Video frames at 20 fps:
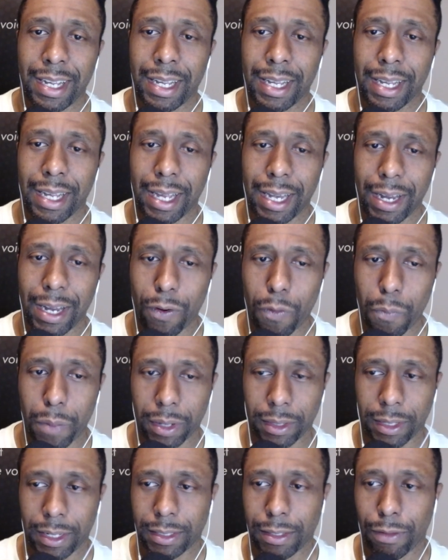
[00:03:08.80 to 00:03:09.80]
Quería
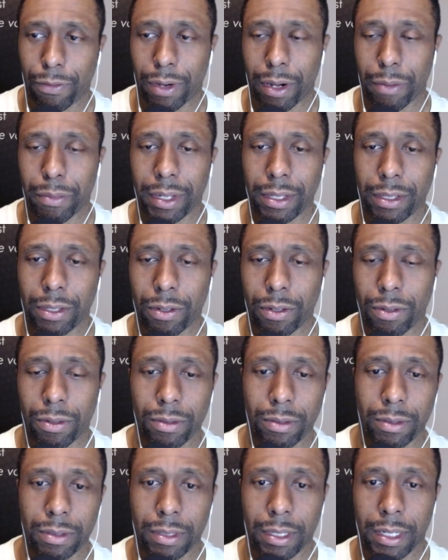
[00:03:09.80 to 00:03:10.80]
compartir ese fragmento
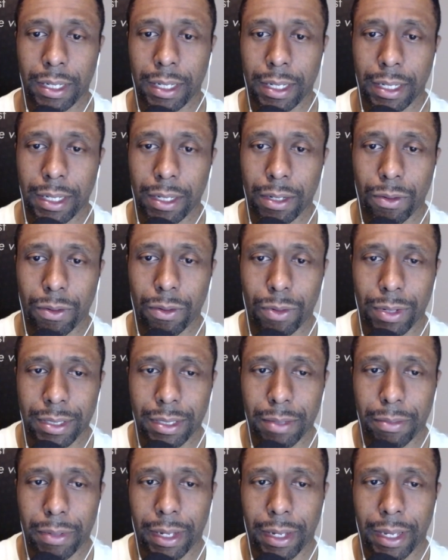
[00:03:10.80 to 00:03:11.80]
eh, o
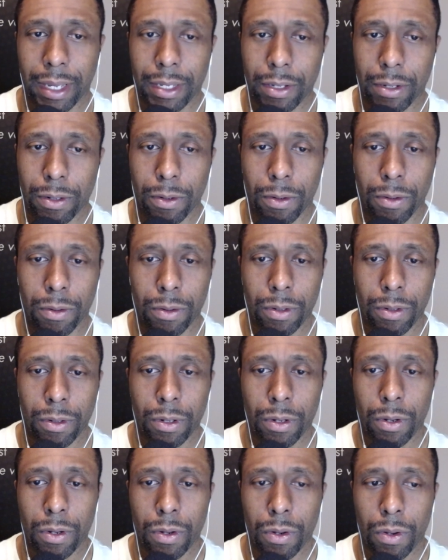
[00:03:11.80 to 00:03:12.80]
ese pequeño
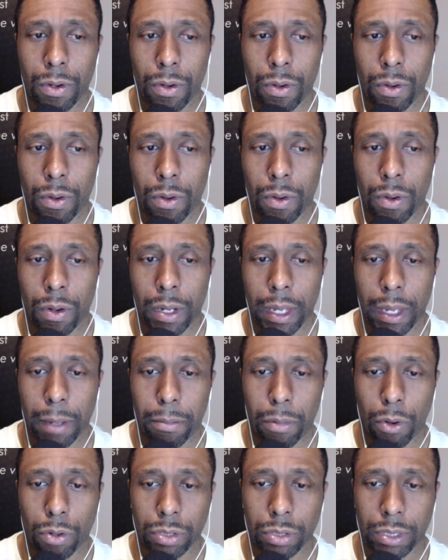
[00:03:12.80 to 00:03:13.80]
eh,
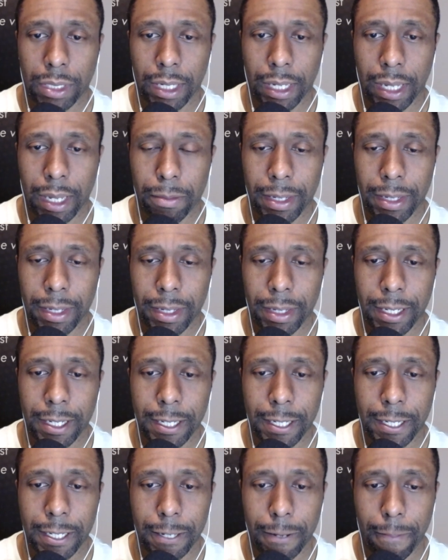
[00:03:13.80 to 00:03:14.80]
poste que vi
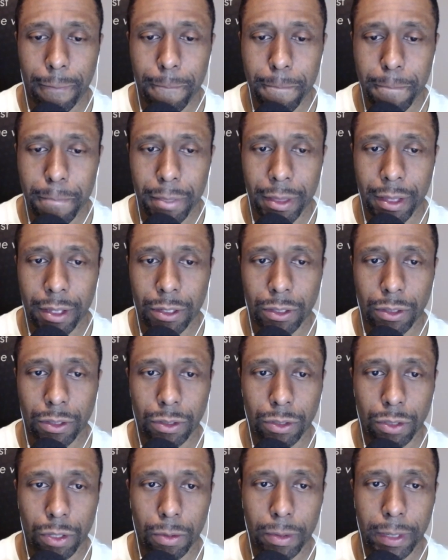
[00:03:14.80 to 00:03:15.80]

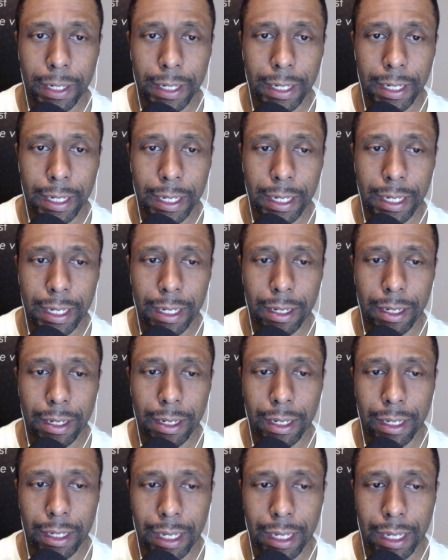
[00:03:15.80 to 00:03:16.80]
sobre
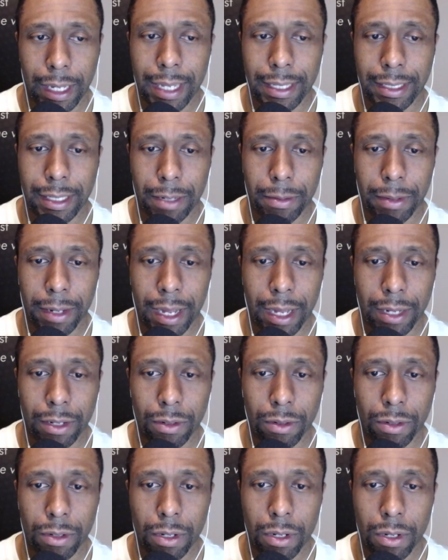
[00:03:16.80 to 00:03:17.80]
eh, qué es ser
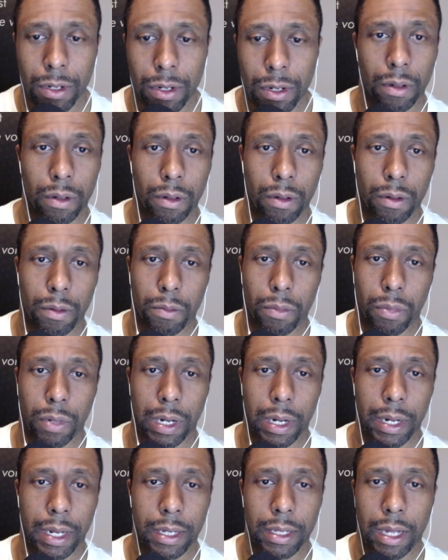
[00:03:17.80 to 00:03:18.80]
vegano por
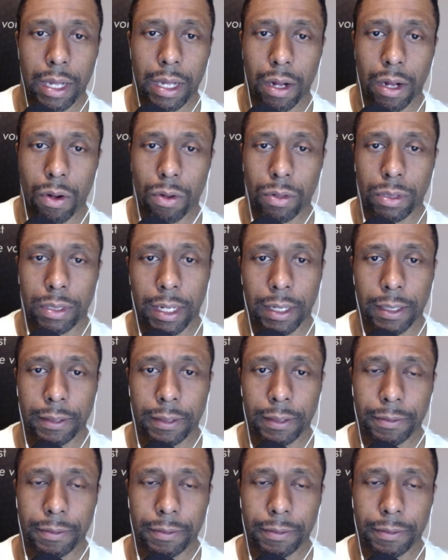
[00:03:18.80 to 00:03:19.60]
Ariana Costa.